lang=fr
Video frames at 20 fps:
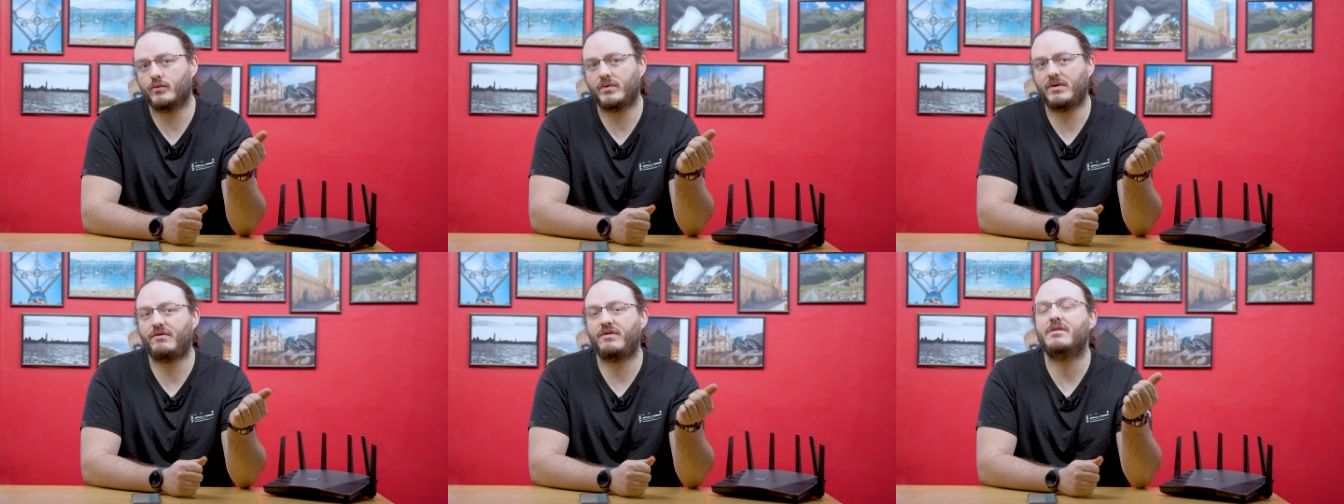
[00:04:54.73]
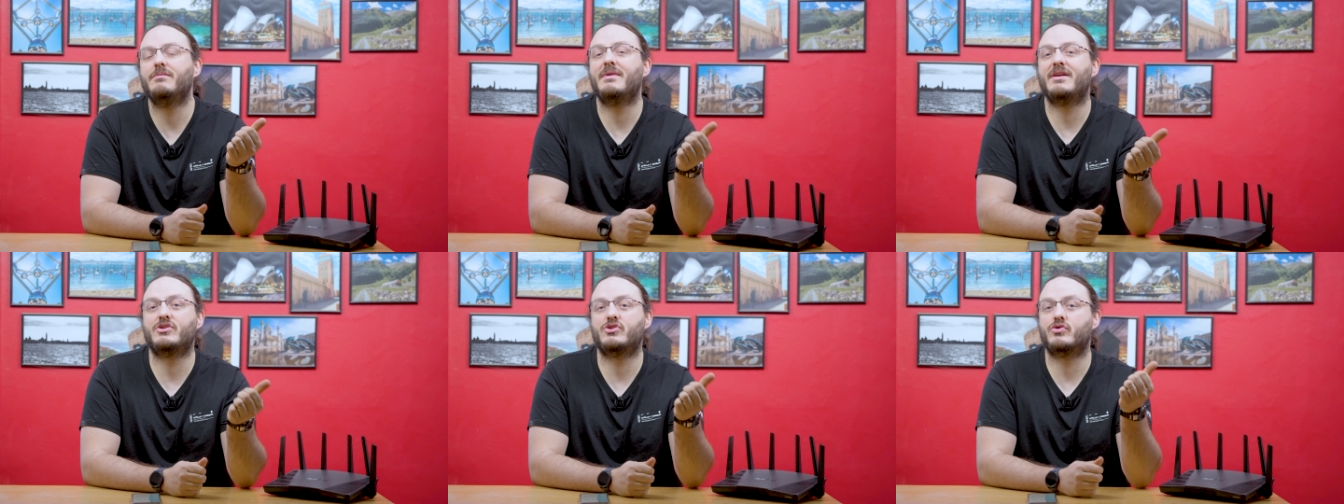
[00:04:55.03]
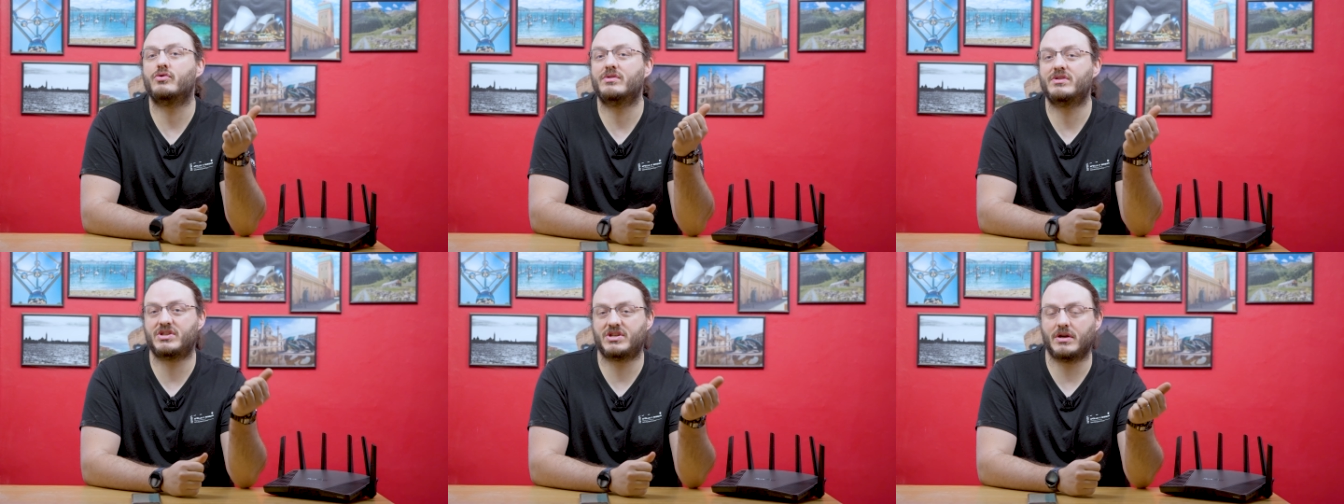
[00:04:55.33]
Wi-Fi
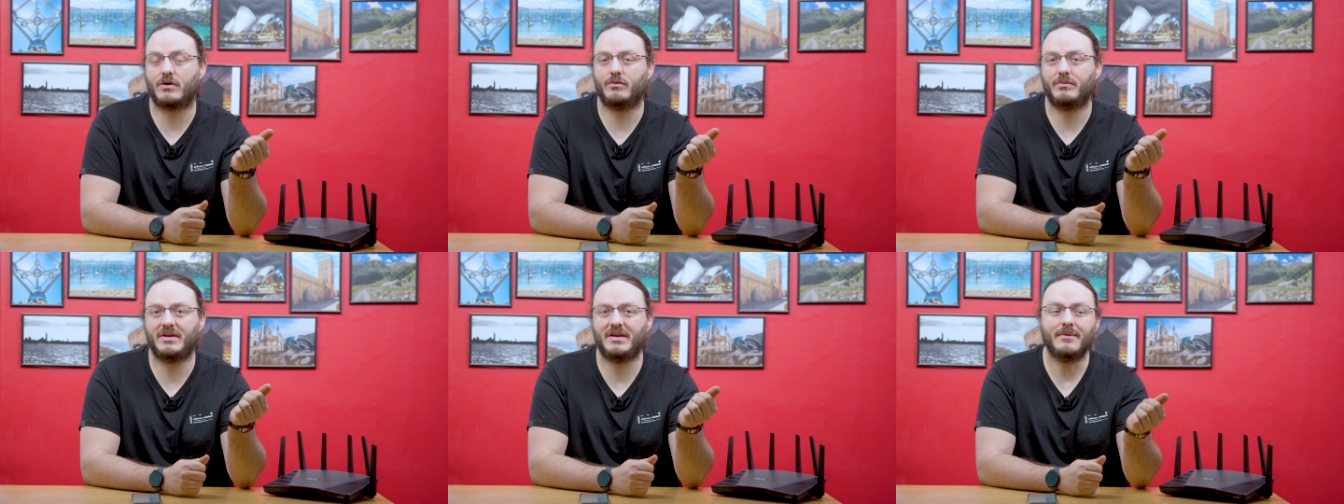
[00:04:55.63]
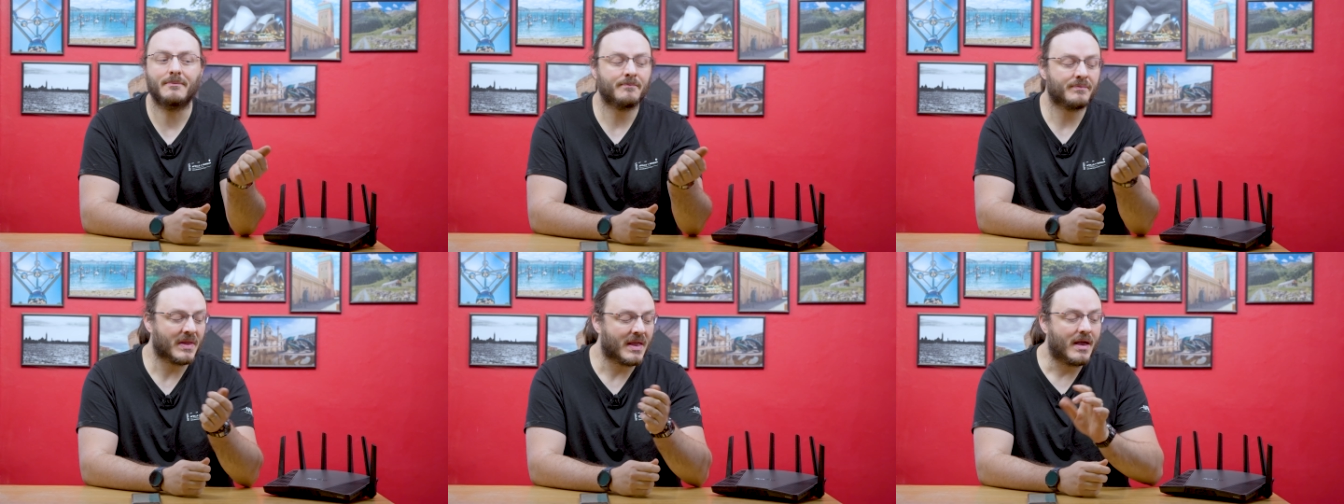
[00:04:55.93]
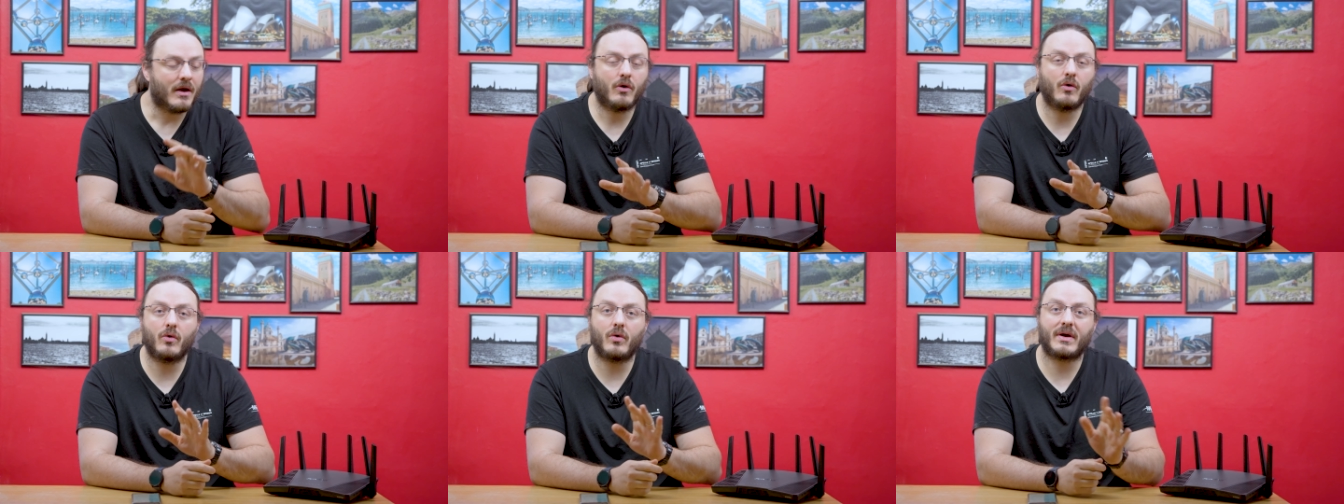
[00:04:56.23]
Mesh Xiaomi
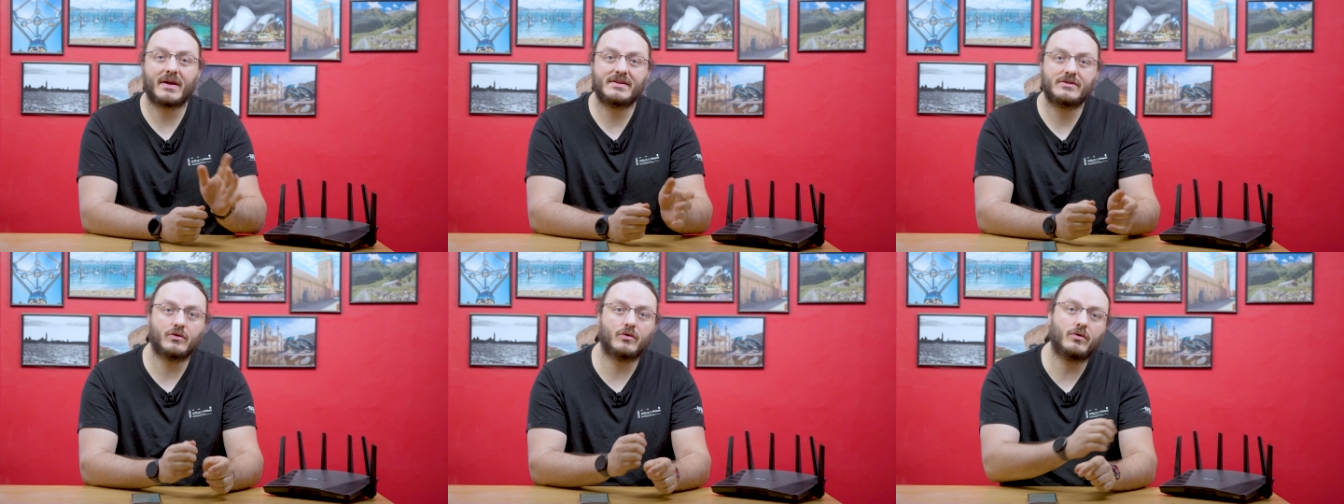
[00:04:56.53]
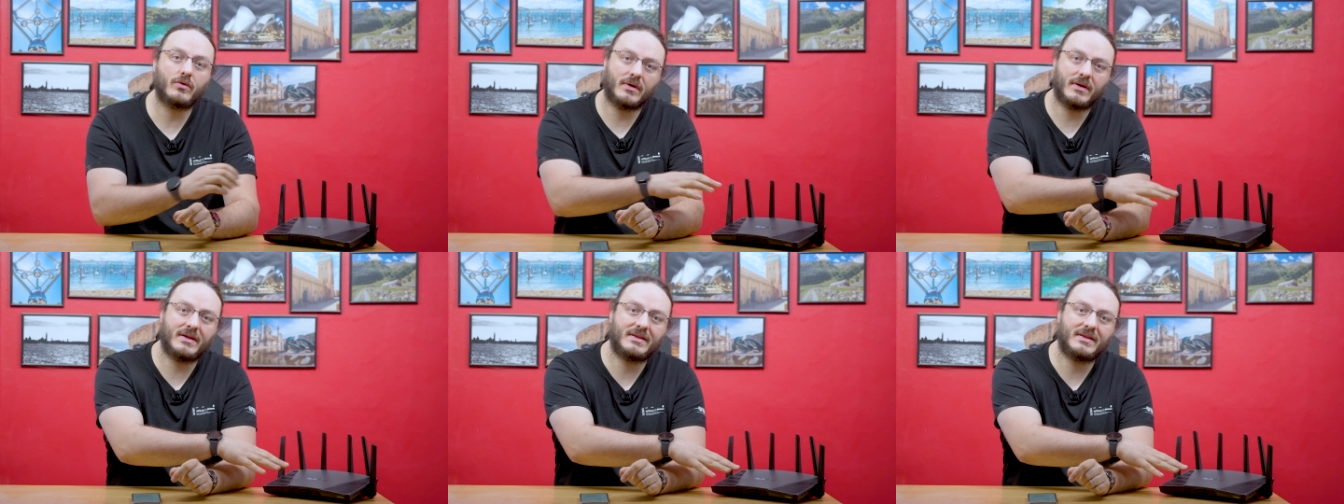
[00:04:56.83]
au réseau